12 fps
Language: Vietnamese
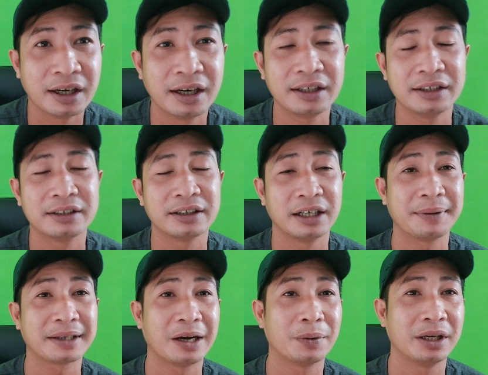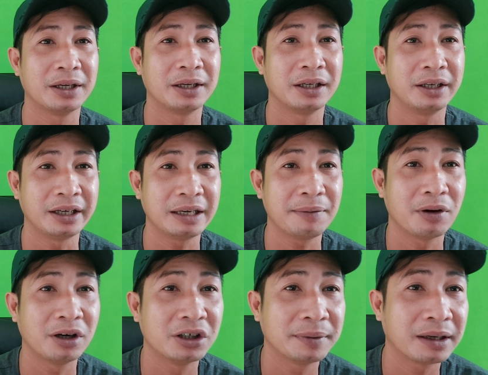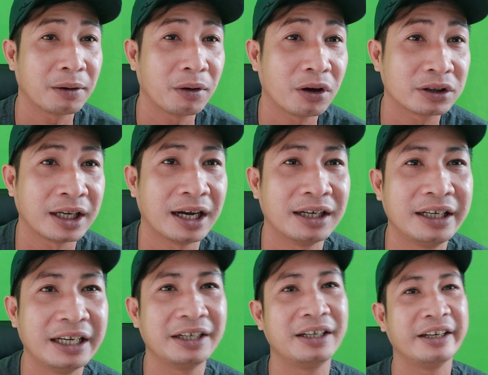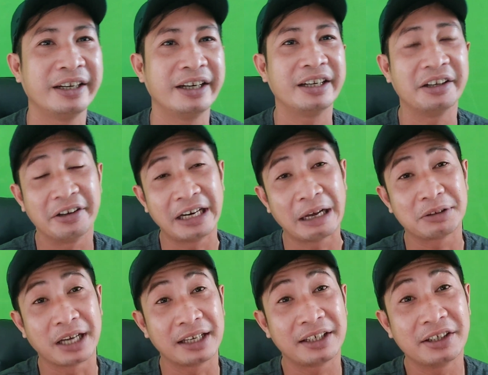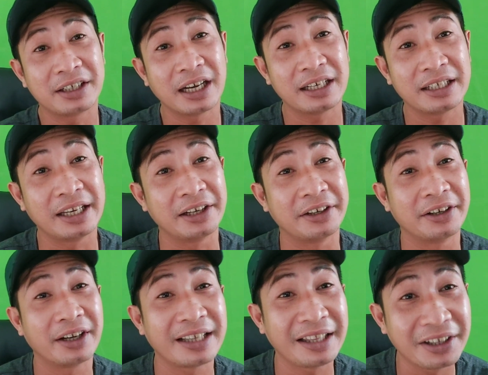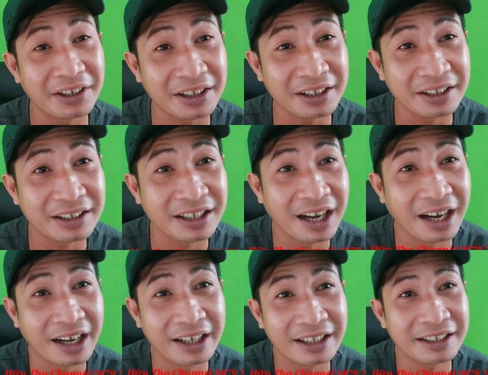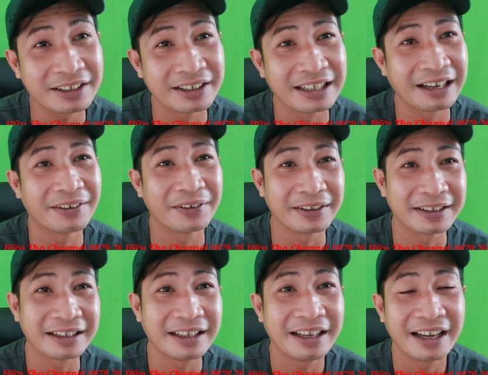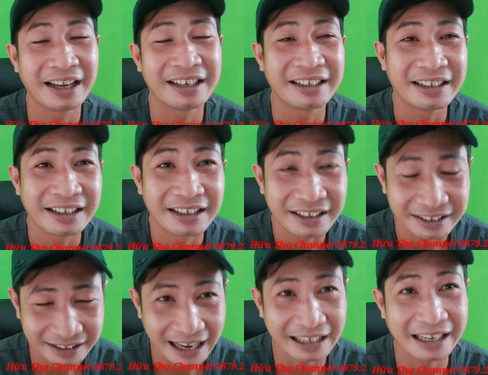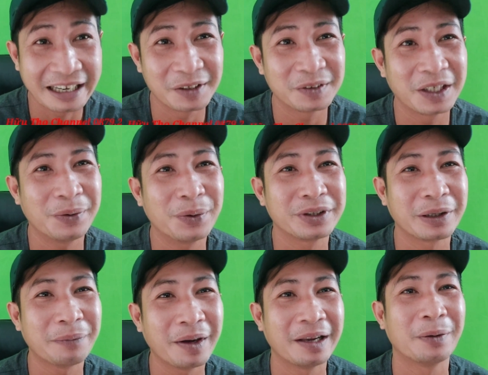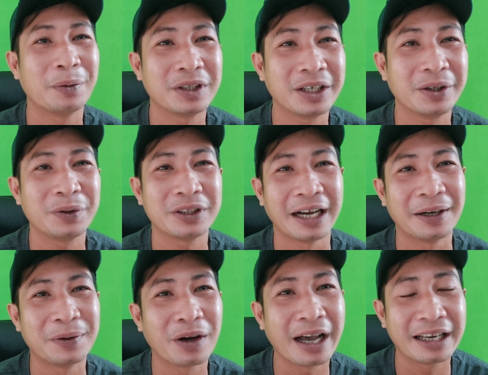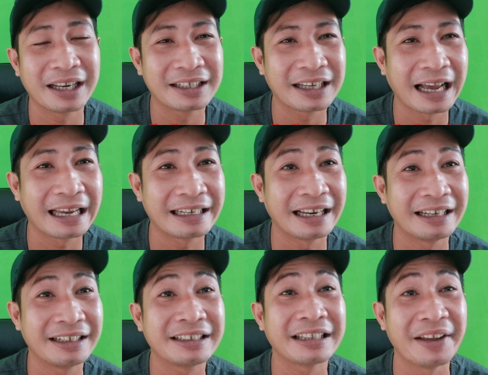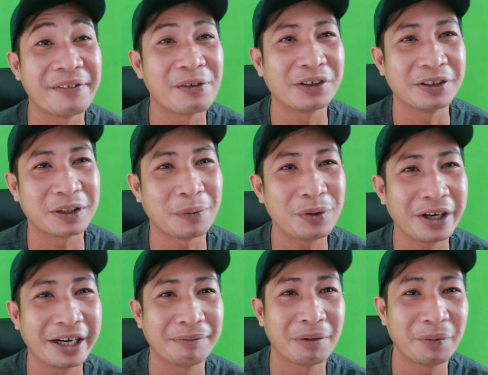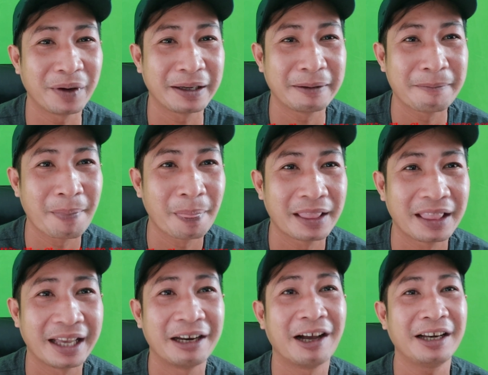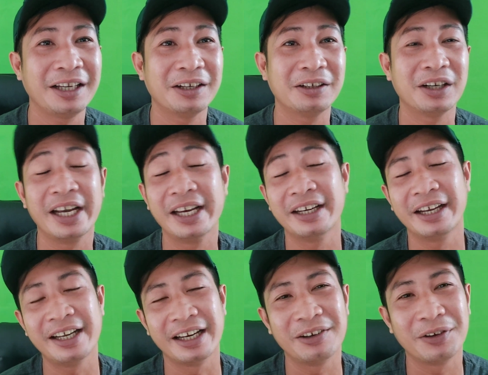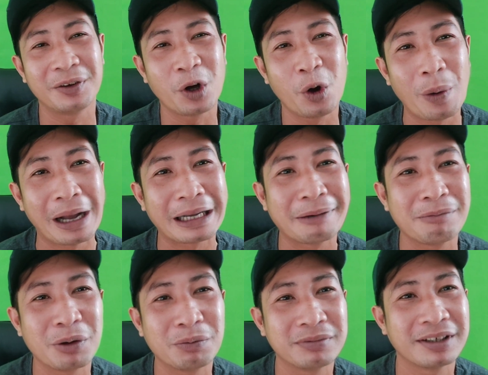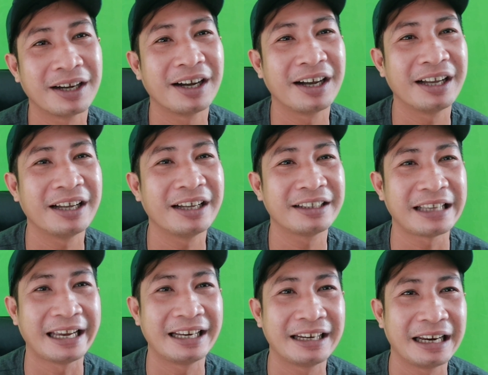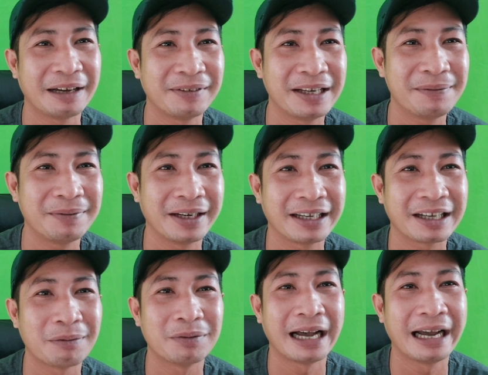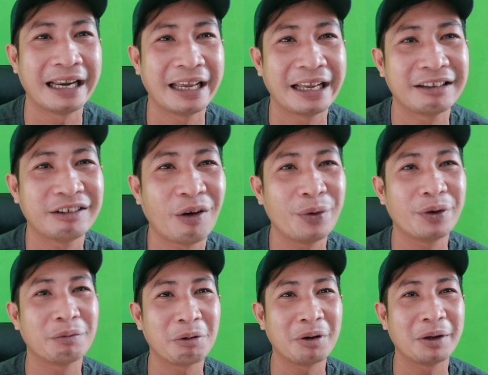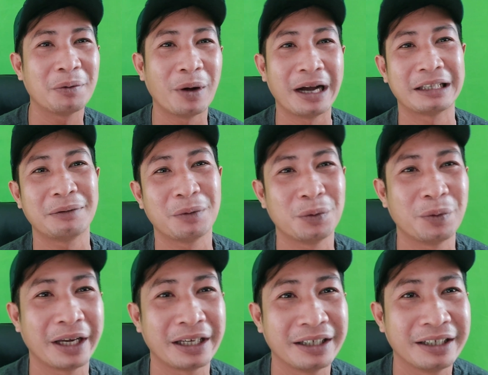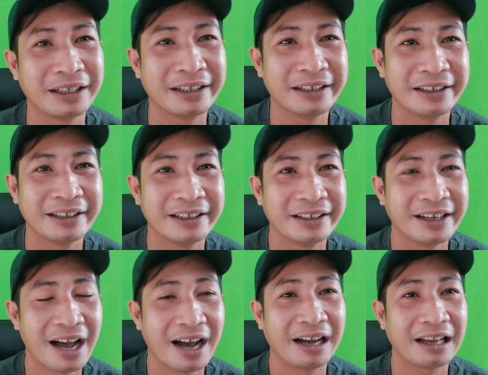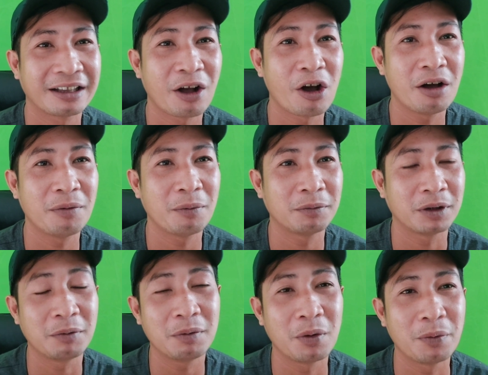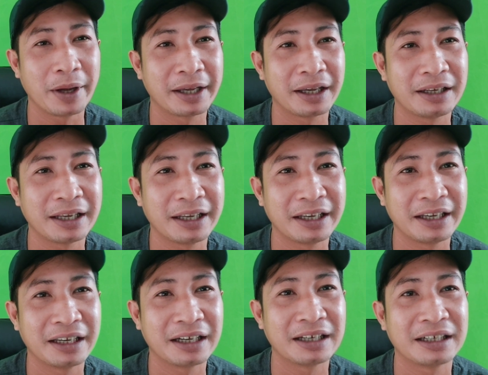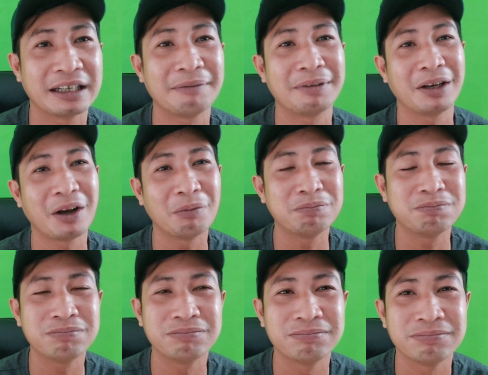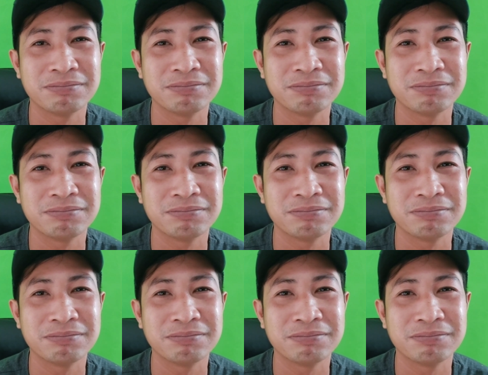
đó, à, rồi bắt đầu thì những cái bọn lương bắt đầu lo sợ, thì người nào sợ trước á, thì người đó chết trước, à, người nào rồi, gan lì chút xíu rồi sống hơi lâu chút xíu sợ quá lên khai để tìm con đường sống riêng mọi vị. Thì đó như ý, ý định luôn cô Hoàng Kim Dung đó, chạy lên làm clip liền, công khai liền, tôi không có liên quan tới vụ việc, à, có những cái vụ việc đó thì Thám Tử Cung,